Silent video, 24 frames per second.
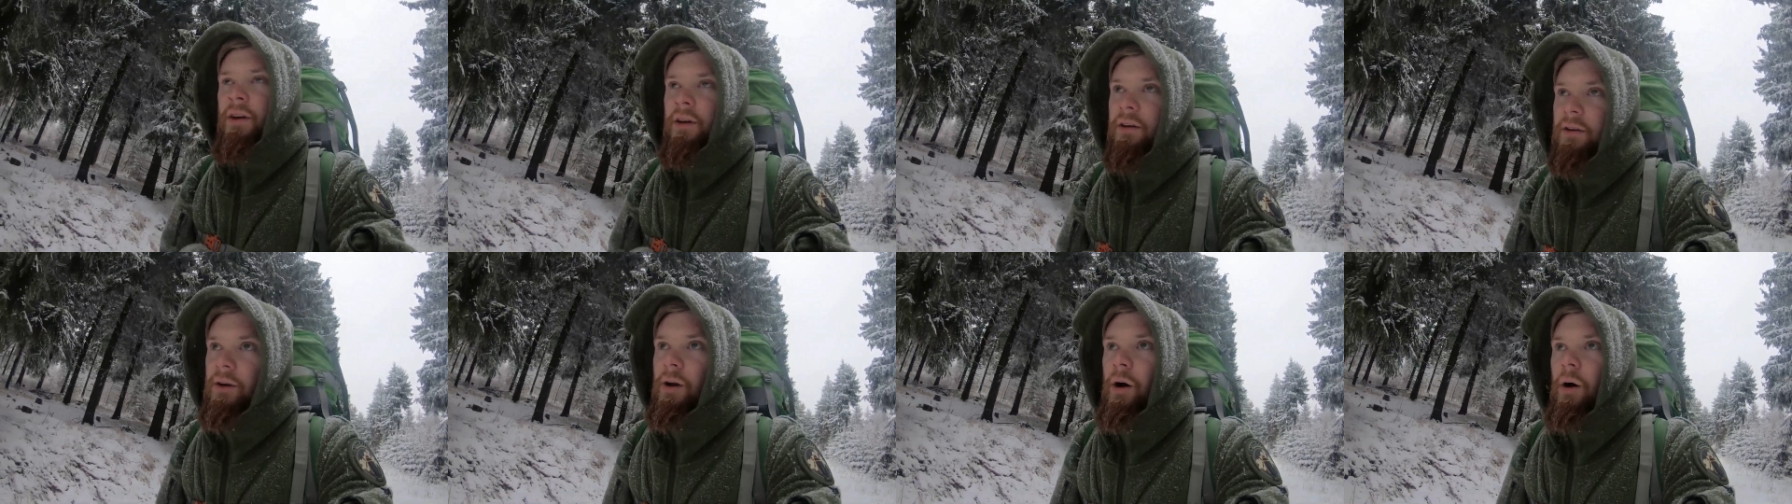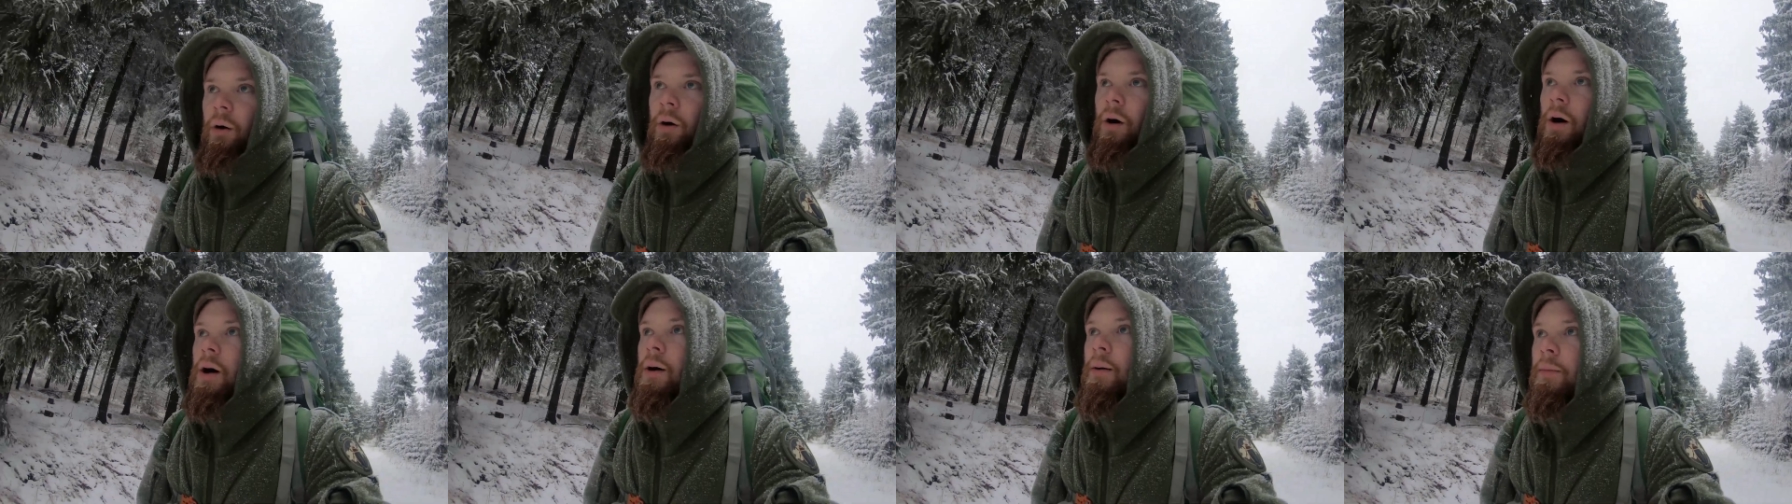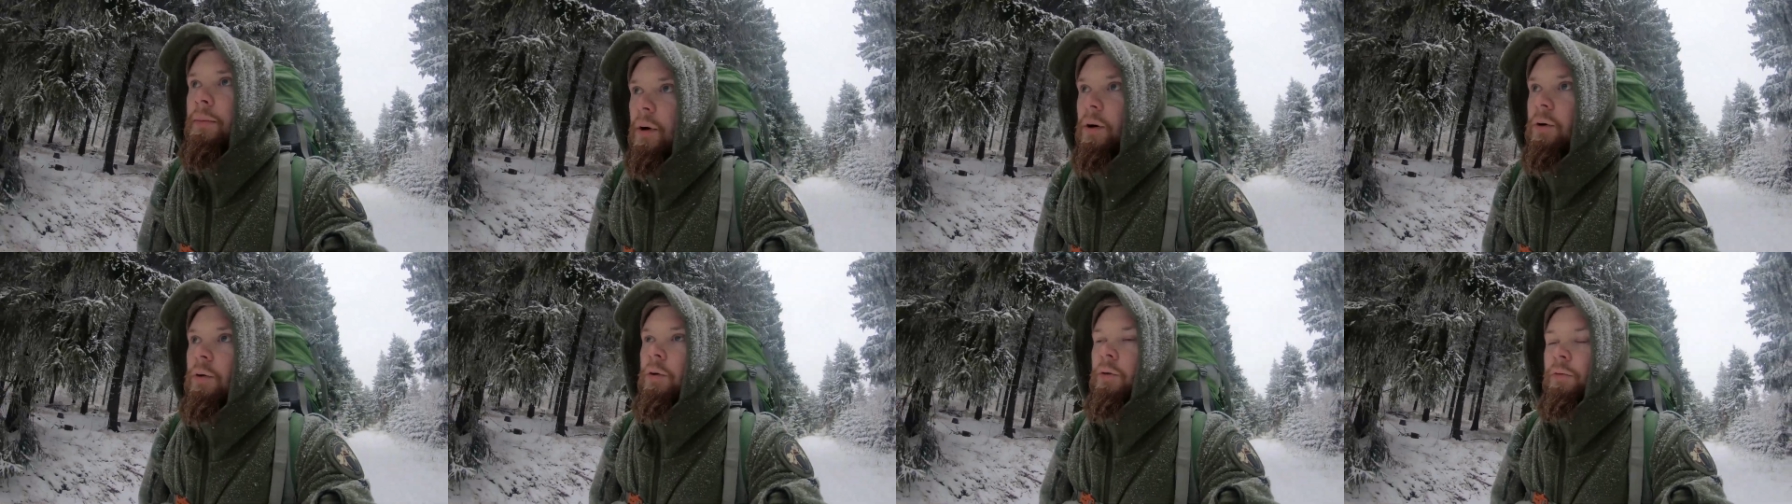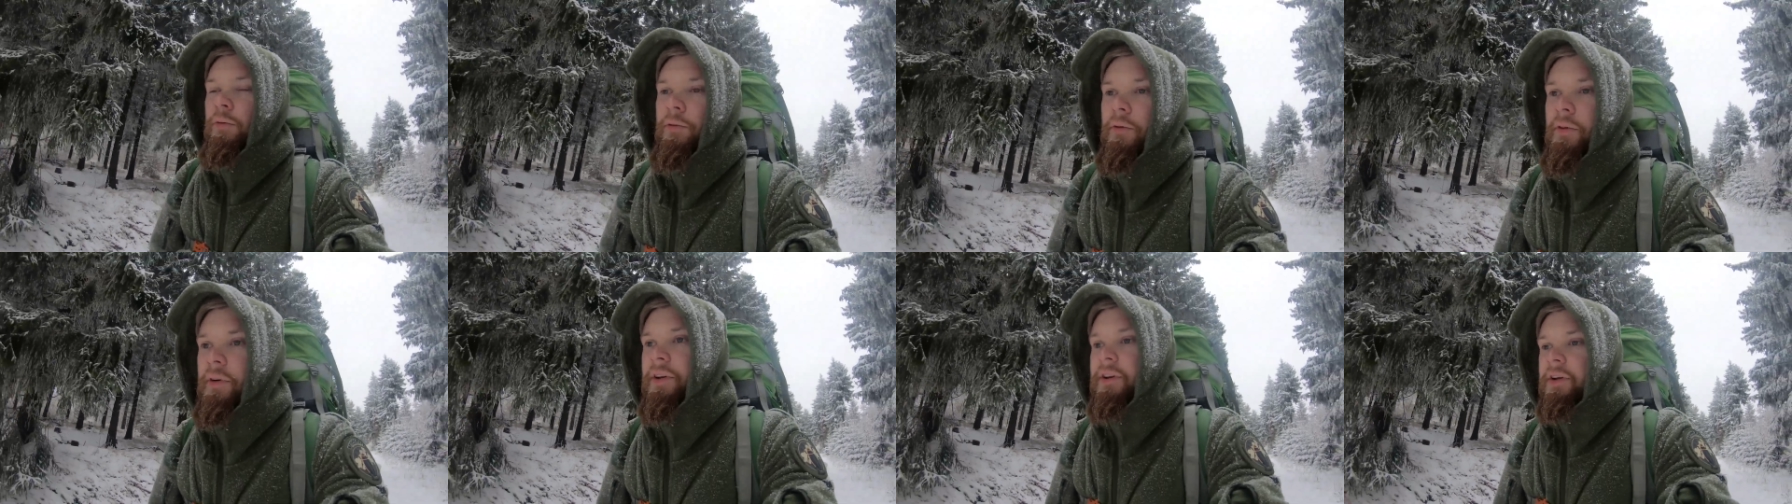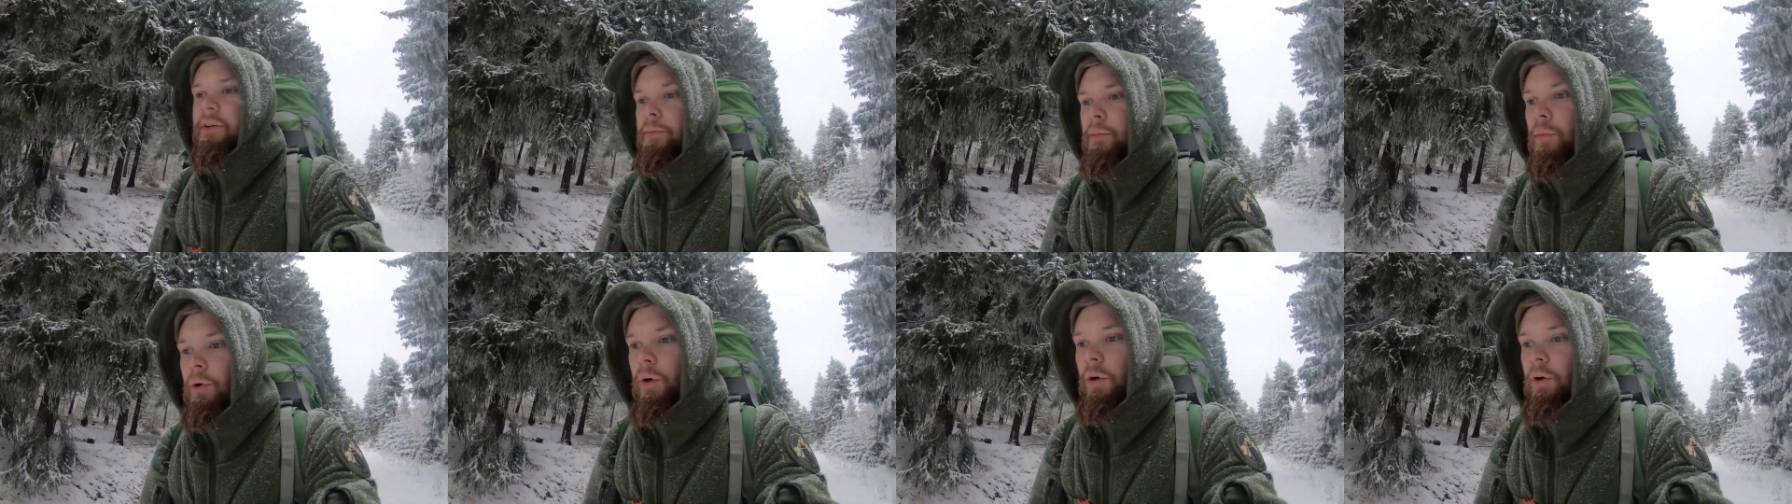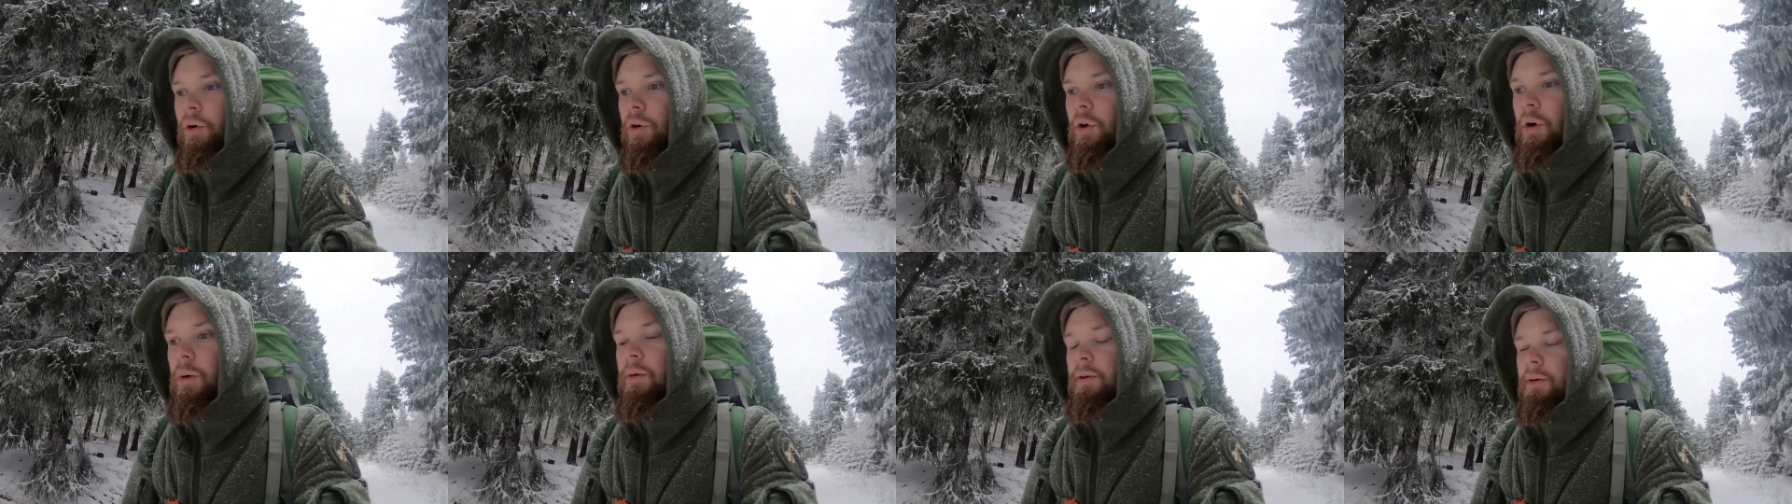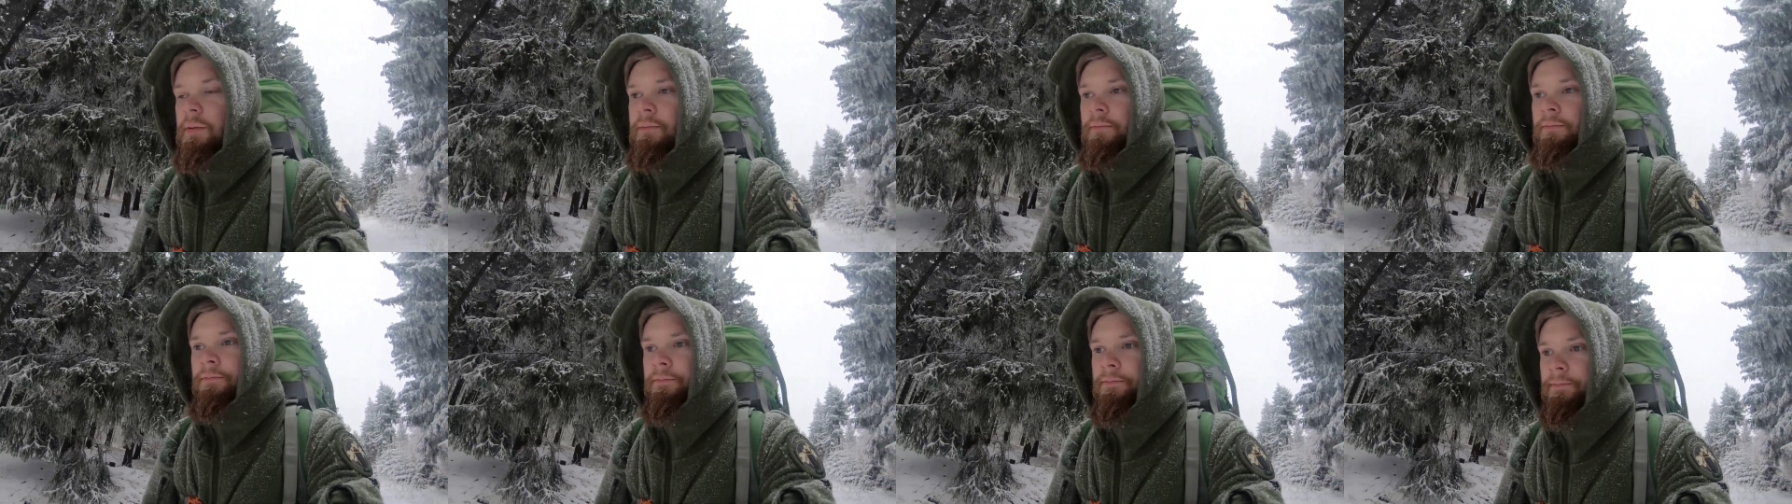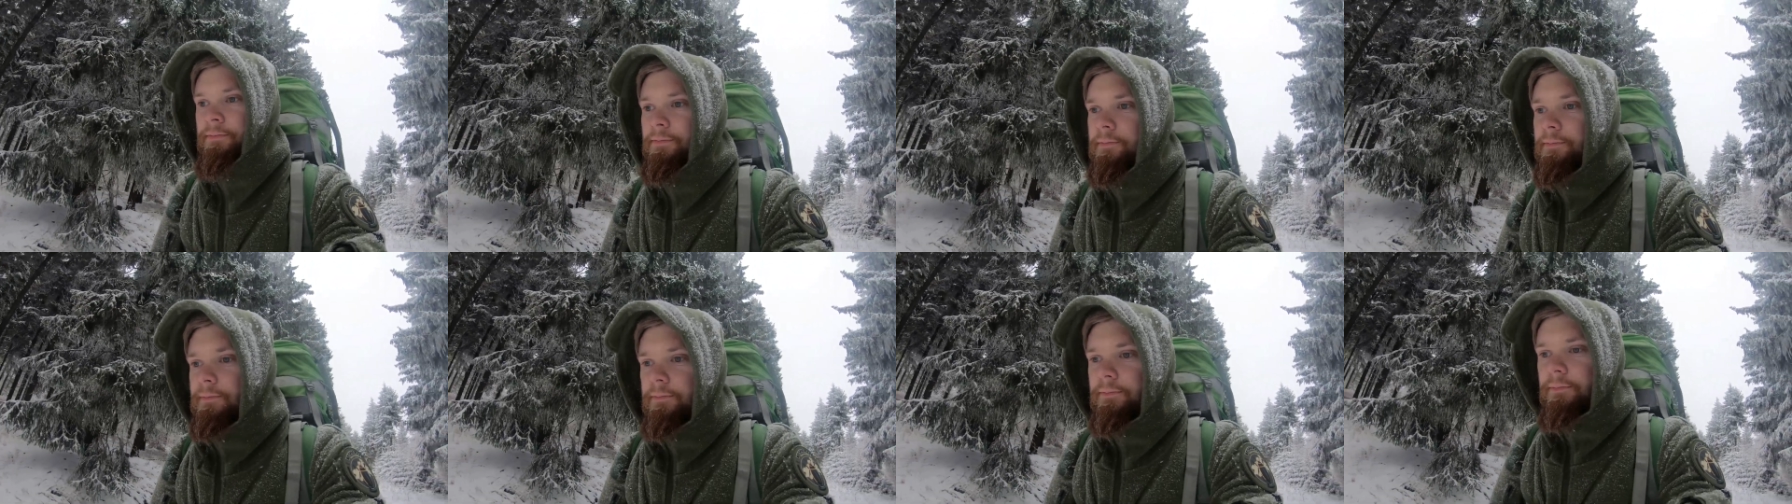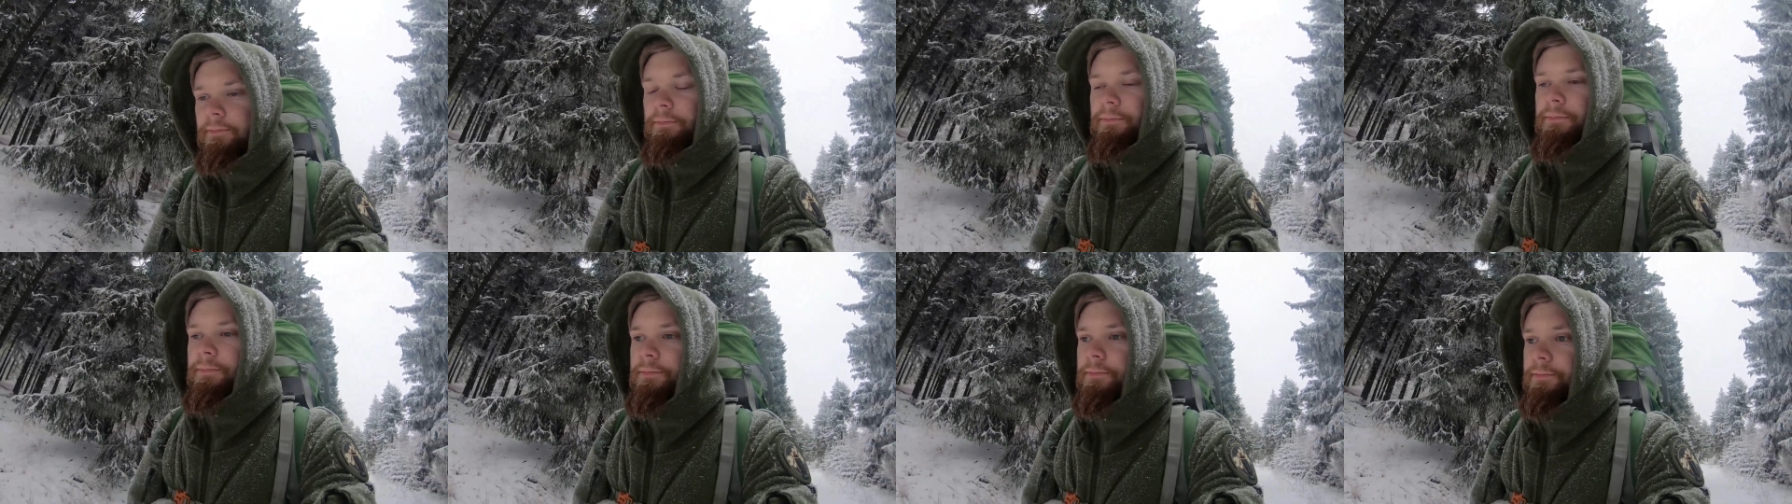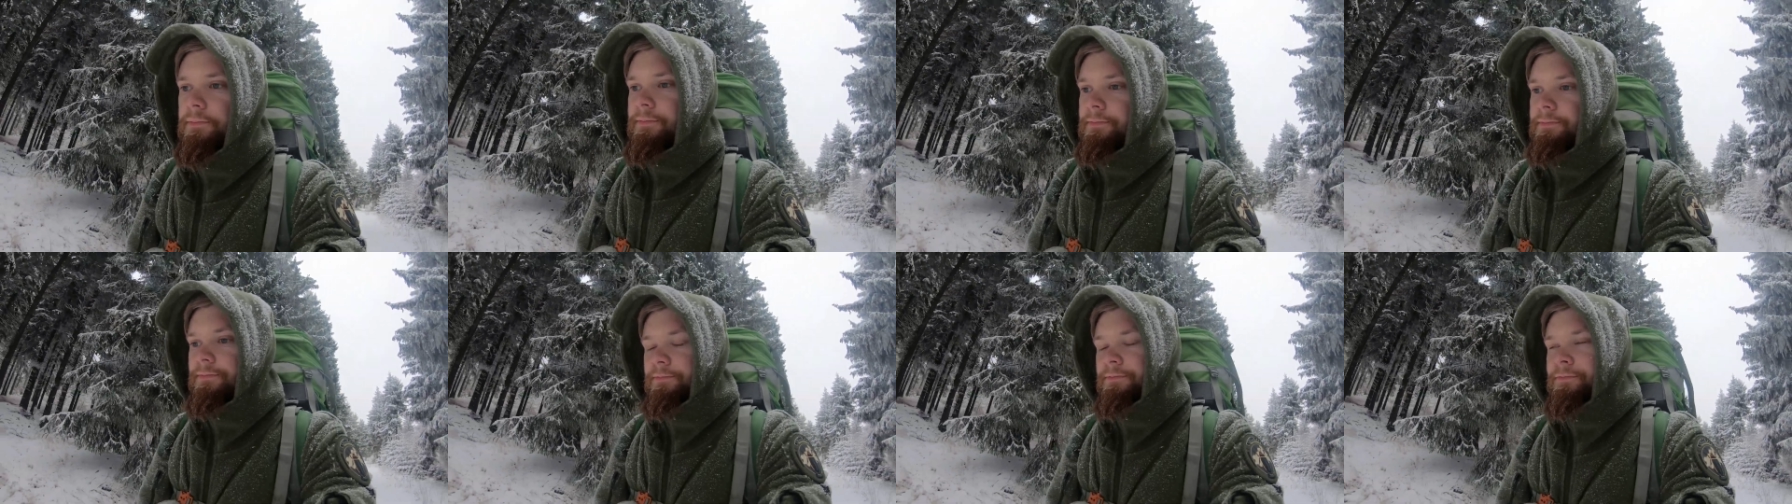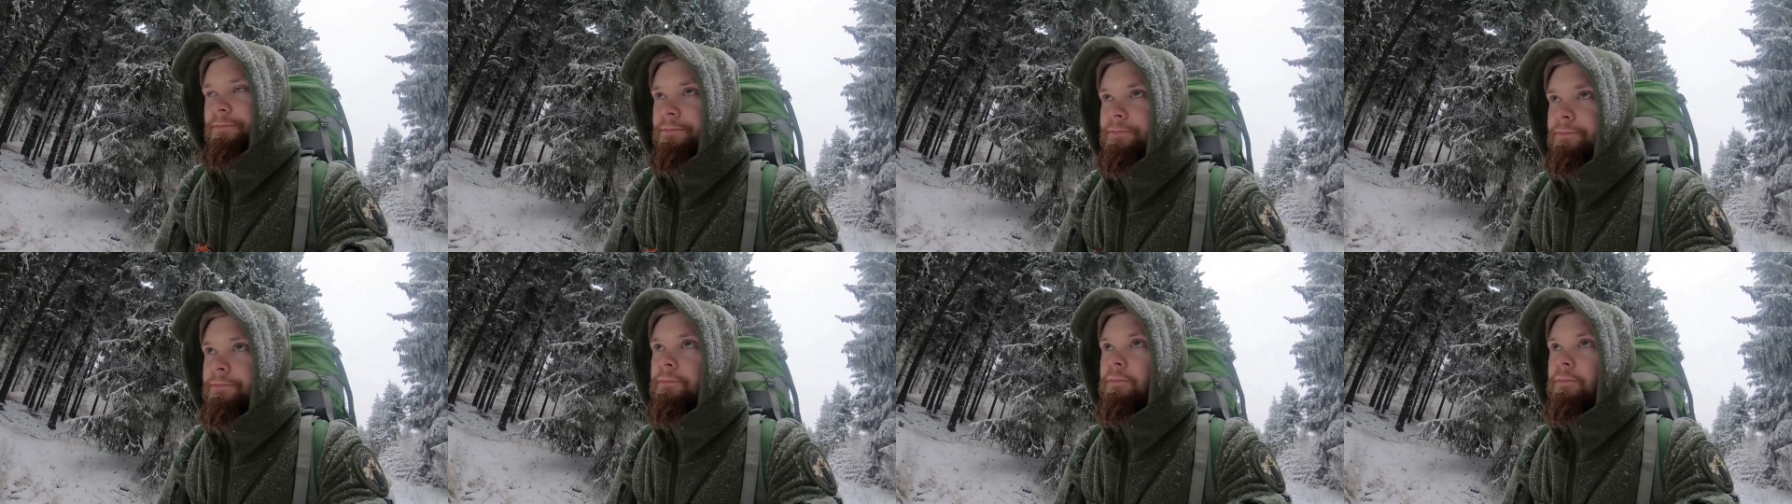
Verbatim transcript: Genau, mal gucken, wie weit ich morgen komme. Hm, bin